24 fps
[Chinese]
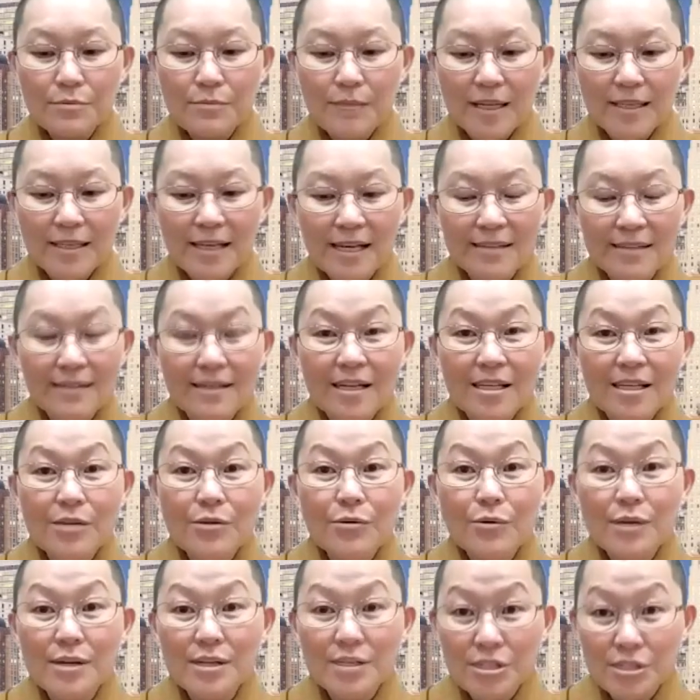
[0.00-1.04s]
不把他当
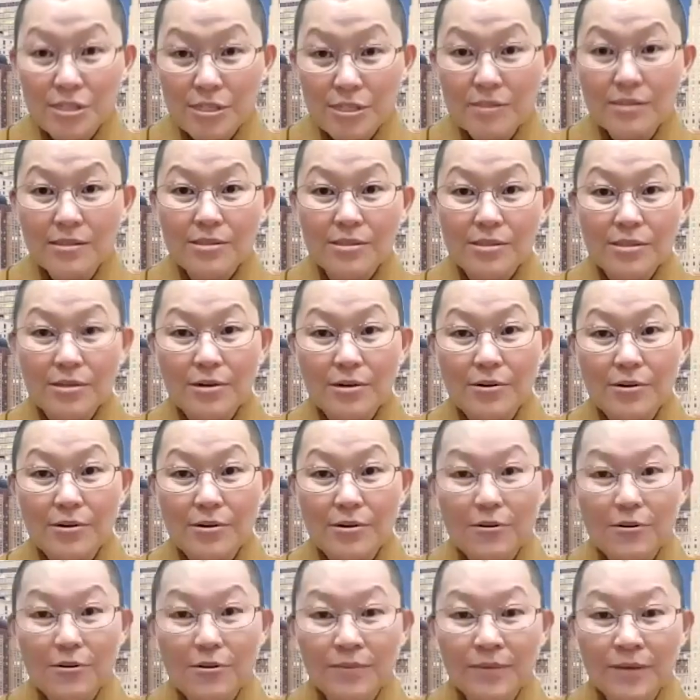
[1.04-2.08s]
一回事的时
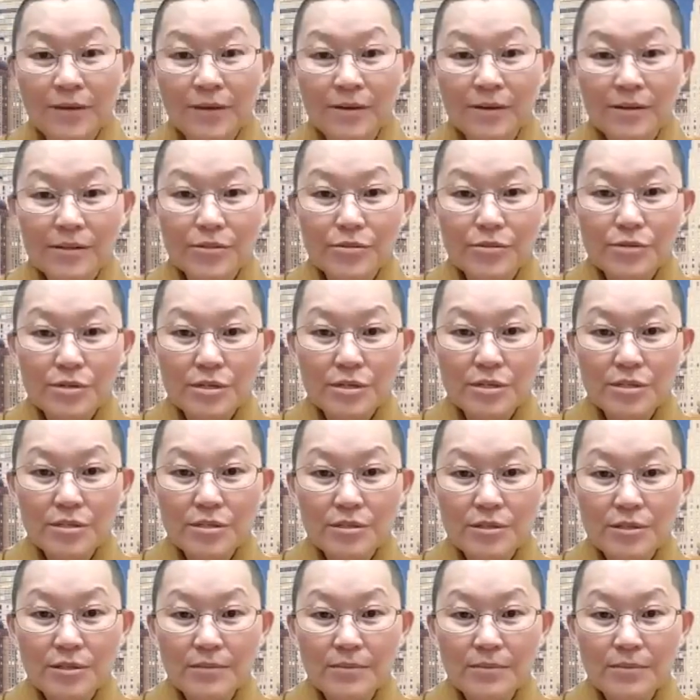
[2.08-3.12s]
候，也就
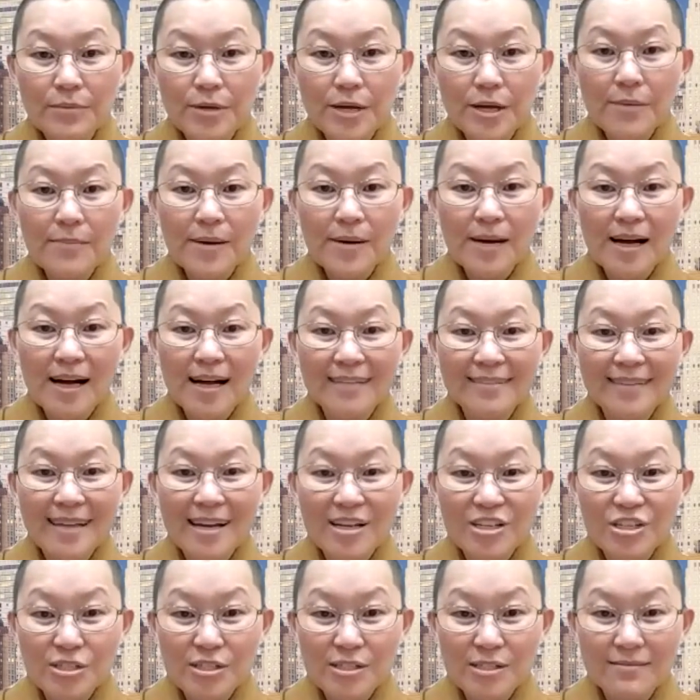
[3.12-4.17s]
是不要把他
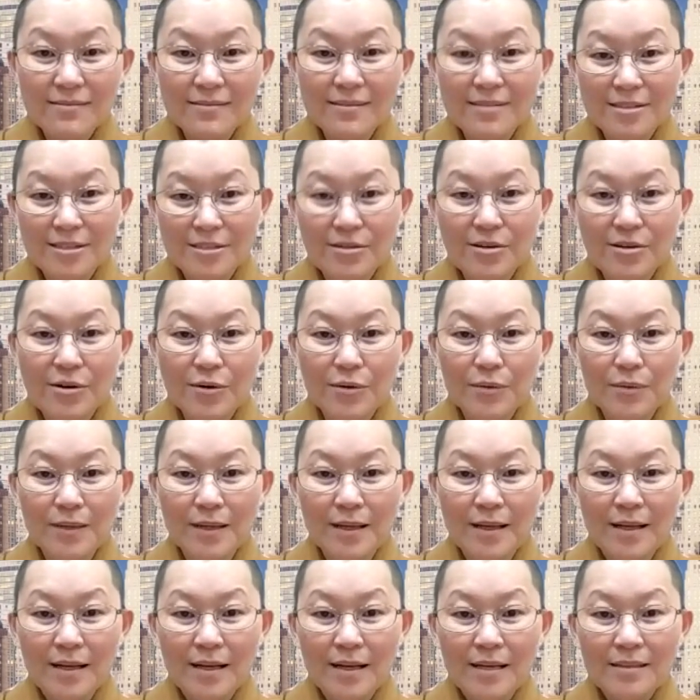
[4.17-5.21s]
当真的时候，
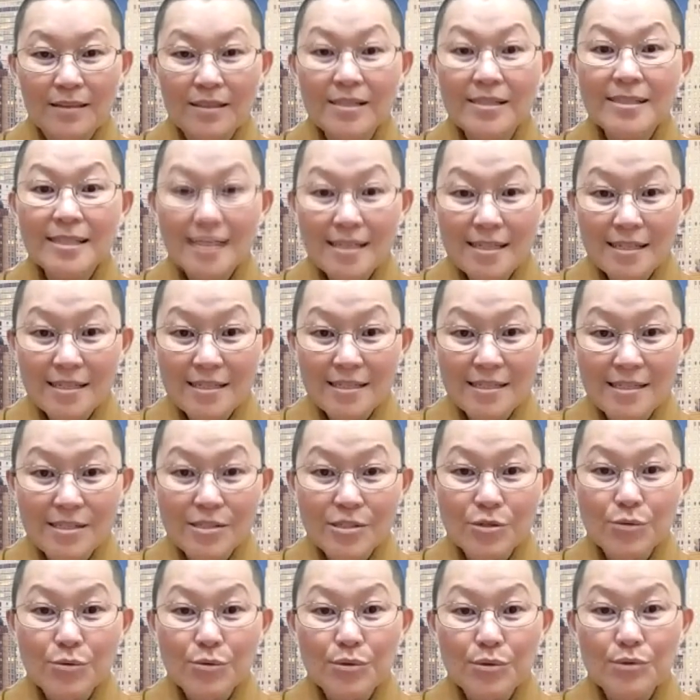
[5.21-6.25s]
嗯，人家也只
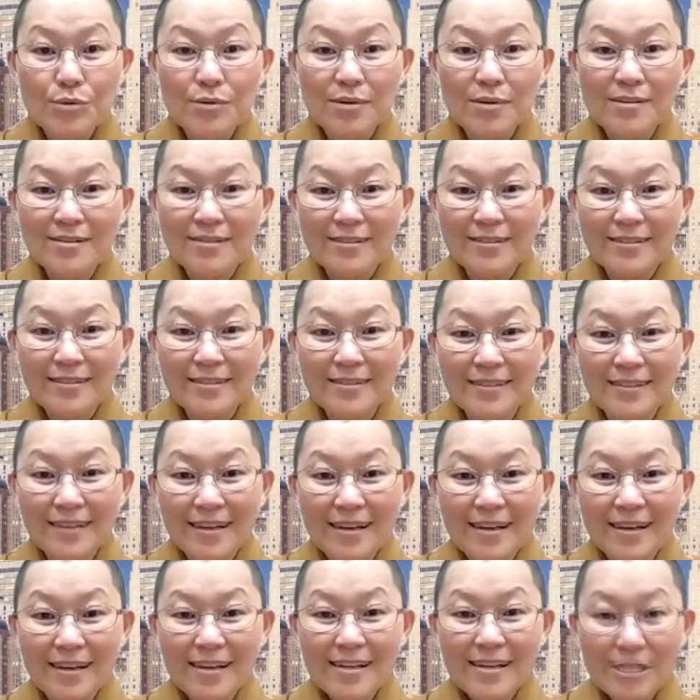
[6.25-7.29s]
是说说而已。
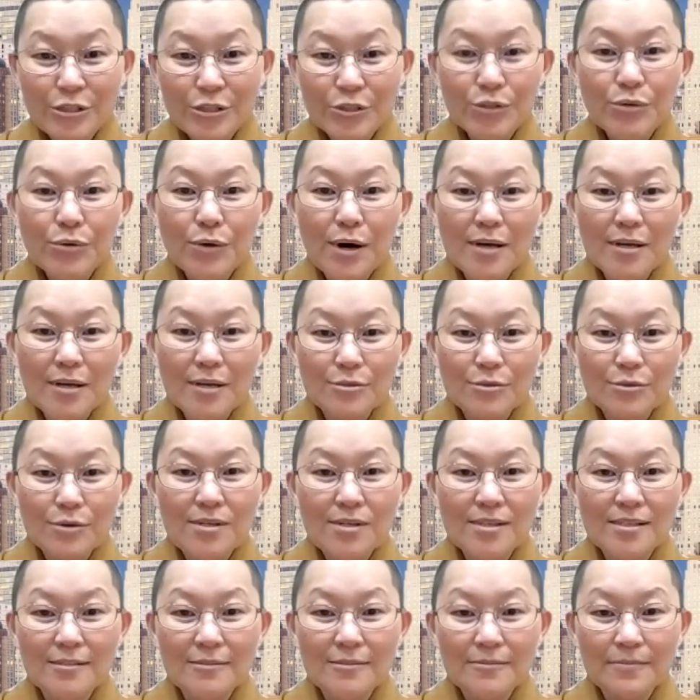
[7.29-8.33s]
一句话
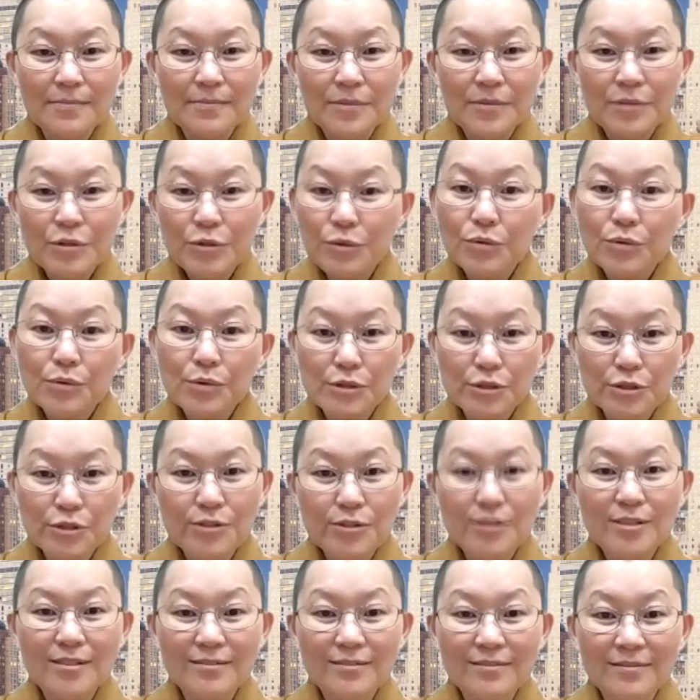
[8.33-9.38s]
说了就过
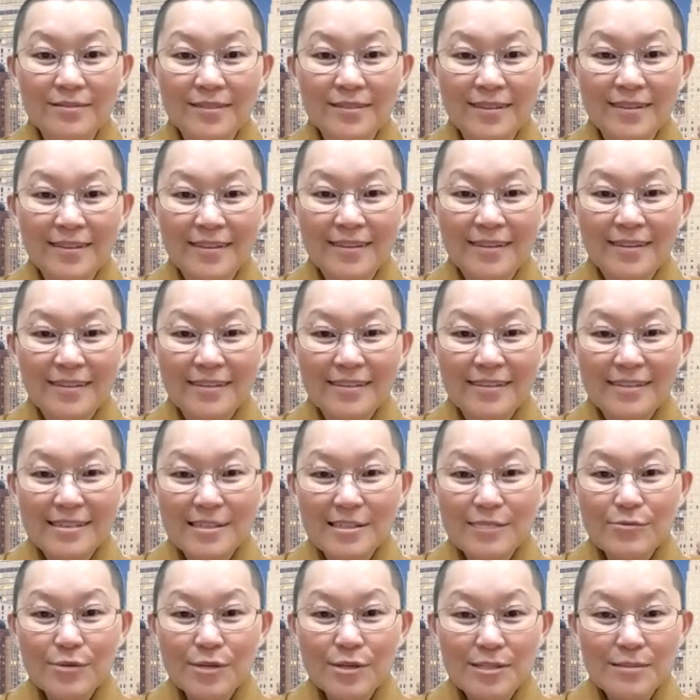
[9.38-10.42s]
去了，可
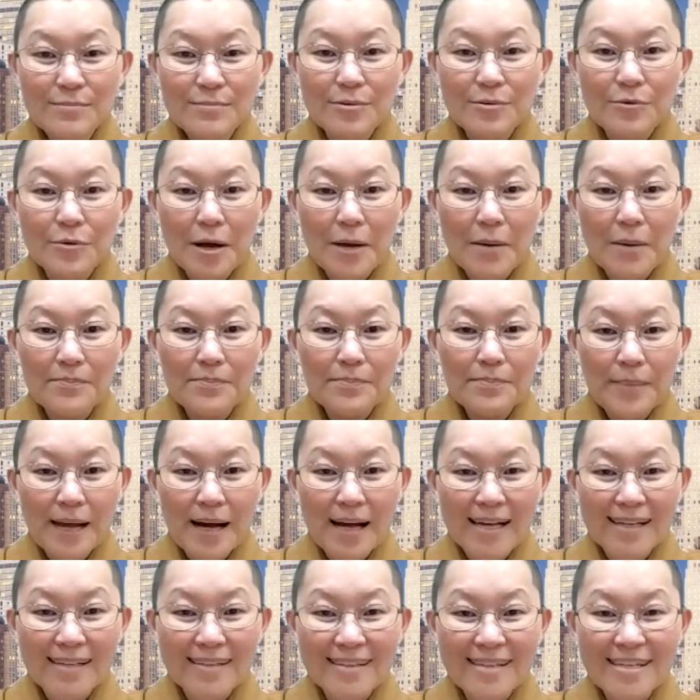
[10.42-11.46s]
是为什么我要
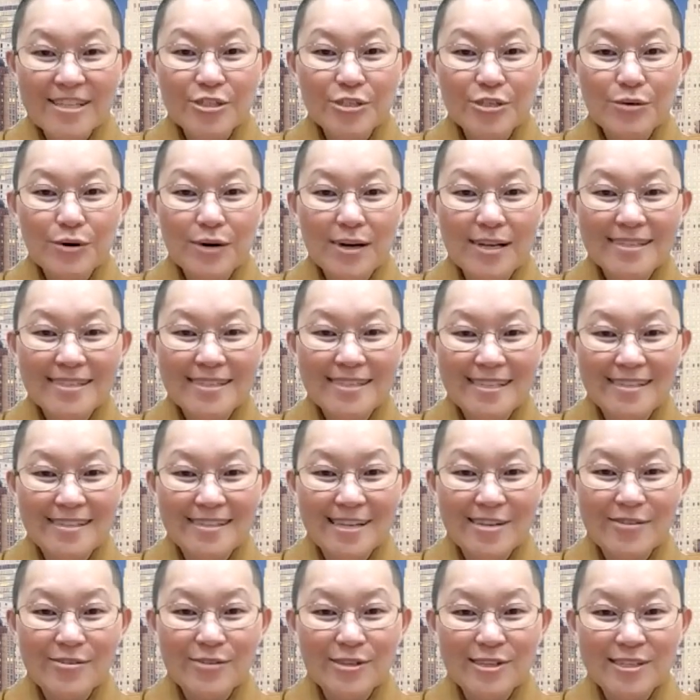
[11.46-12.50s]
把那句话
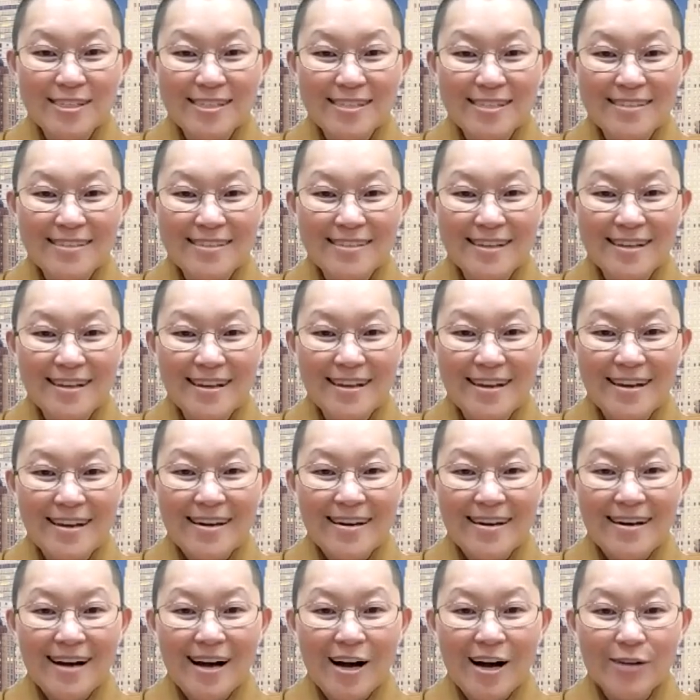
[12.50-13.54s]
剪在我的心里？
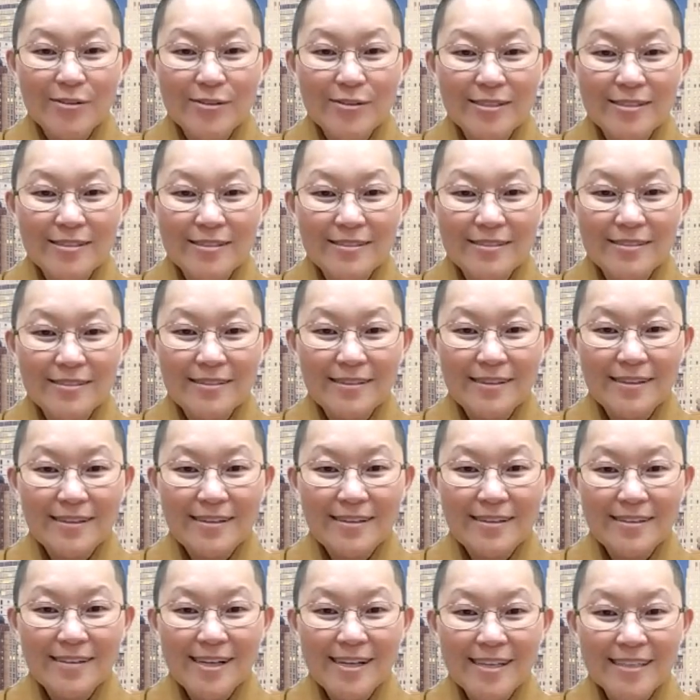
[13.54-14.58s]
然后呢，
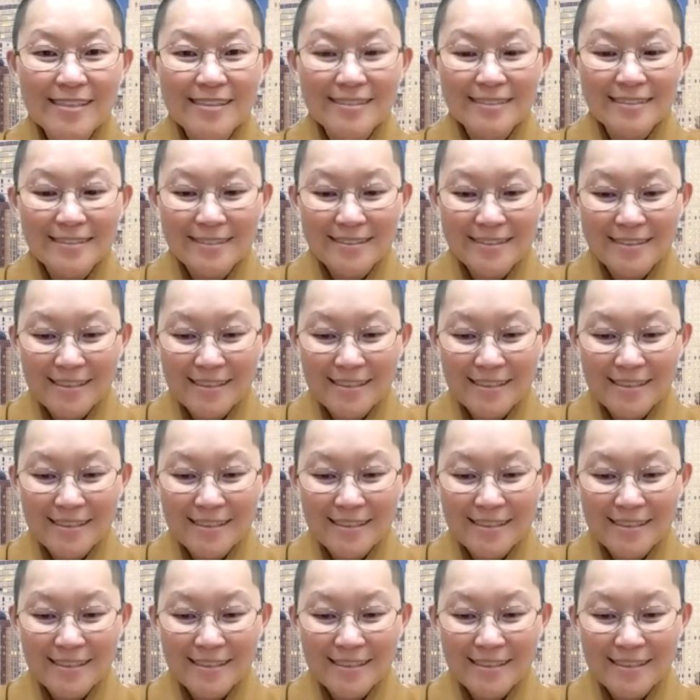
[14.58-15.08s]
让